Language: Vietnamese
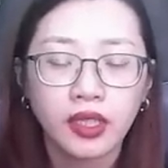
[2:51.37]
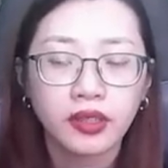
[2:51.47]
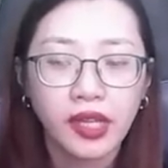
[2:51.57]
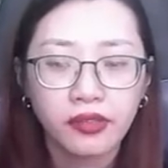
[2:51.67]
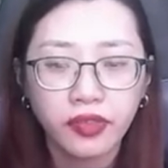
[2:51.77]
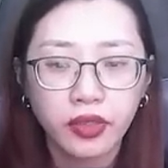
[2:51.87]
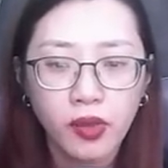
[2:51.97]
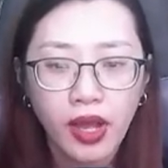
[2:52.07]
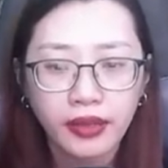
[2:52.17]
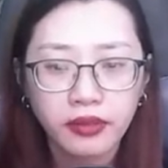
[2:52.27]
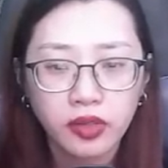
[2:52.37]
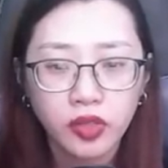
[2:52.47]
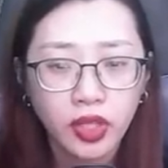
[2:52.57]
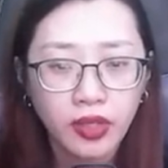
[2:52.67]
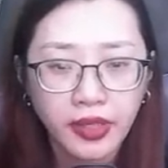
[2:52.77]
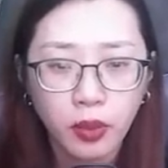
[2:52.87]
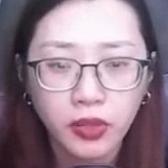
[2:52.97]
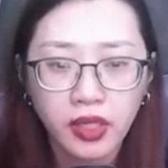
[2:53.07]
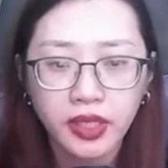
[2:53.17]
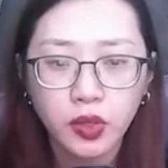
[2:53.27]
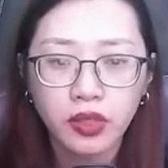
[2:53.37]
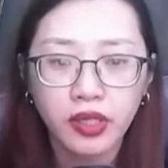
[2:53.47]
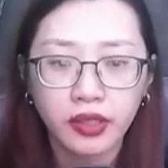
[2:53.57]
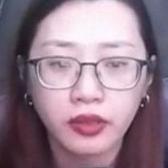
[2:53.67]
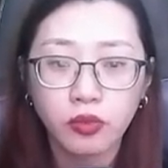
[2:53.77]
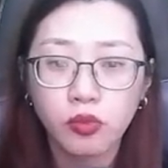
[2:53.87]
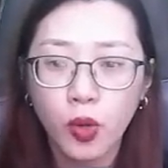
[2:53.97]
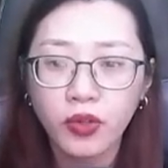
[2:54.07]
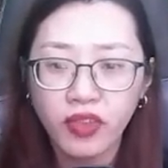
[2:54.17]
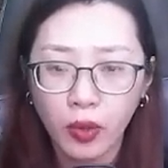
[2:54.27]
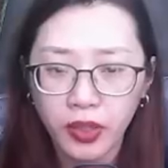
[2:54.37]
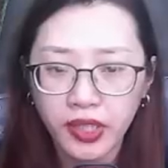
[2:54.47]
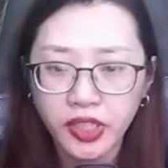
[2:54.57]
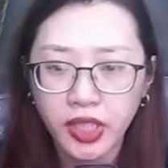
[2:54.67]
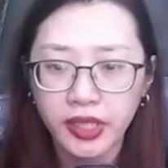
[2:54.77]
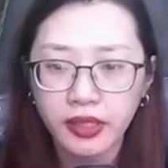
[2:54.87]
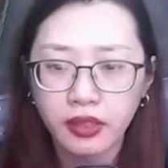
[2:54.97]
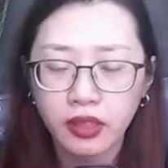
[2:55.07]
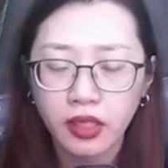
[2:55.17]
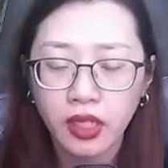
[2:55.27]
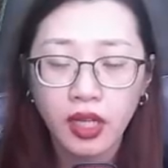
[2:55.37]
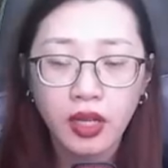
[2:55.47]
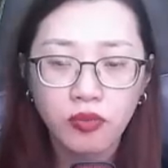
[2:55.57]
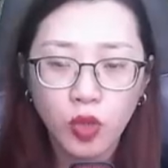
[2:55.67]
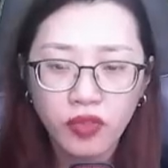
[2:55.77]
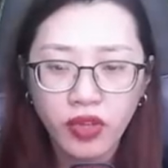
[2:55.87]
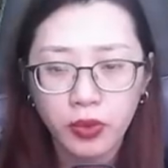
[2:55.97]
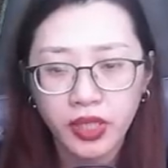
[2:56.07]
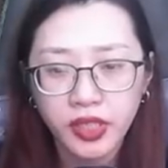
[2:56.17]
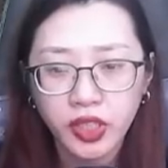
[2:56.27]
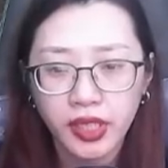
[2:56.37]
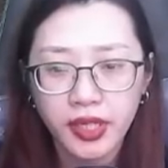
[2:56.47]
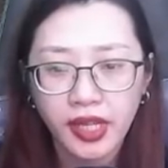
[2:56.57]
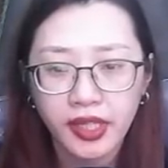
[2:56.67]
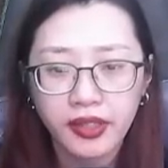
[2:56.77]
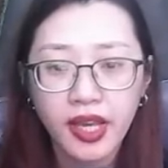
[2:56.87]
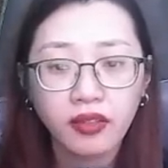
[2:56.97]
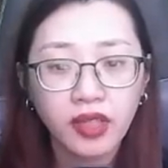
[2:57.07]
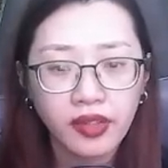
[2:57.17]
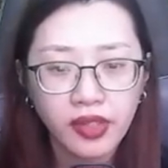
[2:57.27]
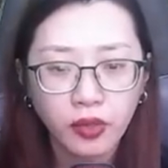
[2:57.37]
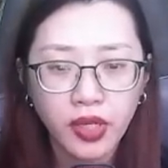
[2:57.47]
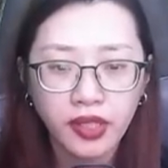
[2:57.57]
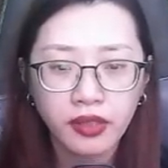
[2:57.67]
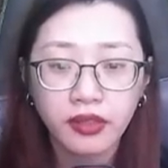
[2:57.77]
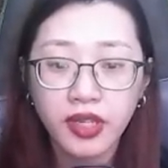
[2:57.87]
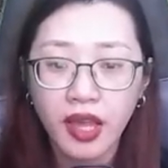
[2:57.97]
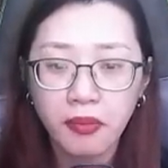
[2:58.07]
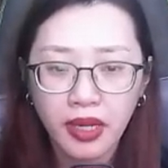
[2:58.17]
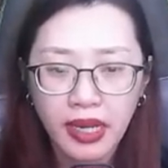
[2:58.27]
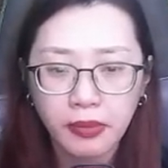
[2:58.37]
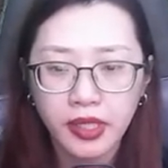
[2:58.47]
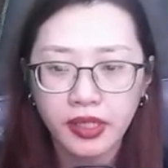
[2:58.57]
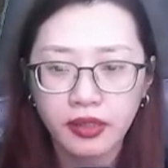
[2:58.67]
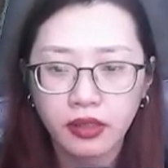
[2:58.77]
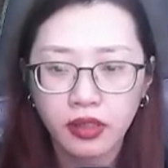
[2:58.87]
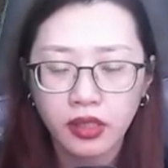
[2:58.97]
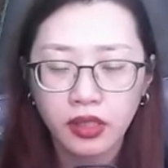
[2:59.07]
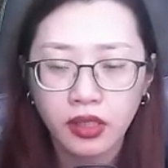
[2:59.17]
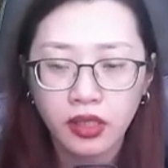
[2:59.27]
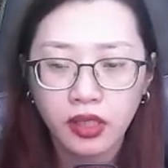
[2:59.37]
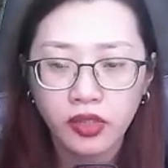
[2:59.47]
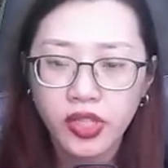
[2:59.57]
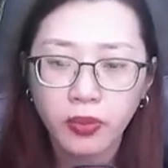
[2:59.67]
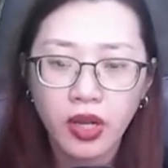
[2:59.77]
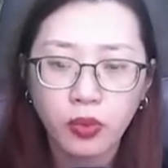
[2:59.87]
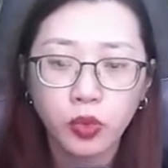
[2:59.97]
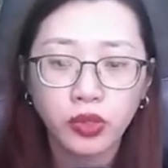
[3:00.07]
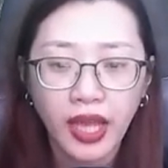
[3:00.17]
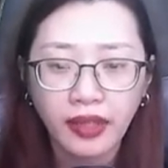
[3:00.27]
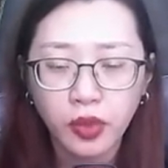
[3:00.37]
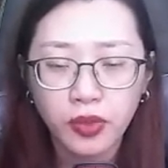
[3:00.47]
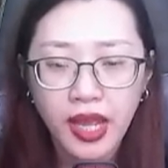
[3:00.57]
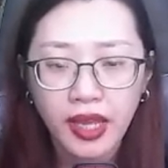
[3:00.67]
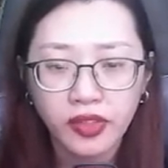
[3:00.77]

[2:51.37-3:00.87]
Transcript: Thành Phượng Hoàng sao lại đồng thời xuất hiện bốn vọng khí sĩ? Bốn vọng khí sĩ này dắt tay nhau đến để mà làm gì? Trong lòng của Tả Tiểu Đa